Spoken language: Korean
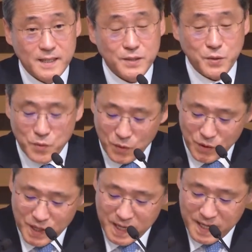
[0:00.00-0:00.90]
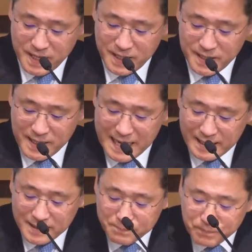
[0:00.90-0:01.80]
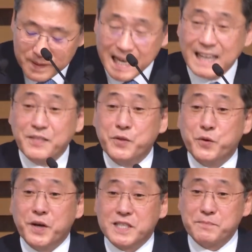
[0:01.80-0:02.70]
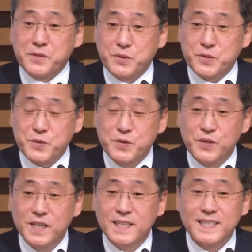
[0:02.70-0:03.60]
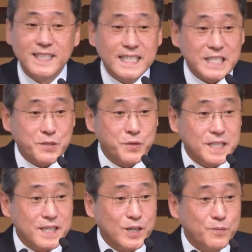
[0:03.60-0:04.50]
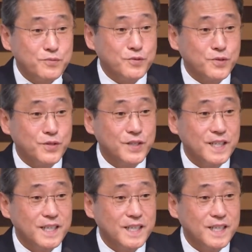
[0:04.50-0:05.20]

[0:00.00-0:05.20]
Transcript: 그리고 안디옥에서 비로소 그리스도인이라고 부르는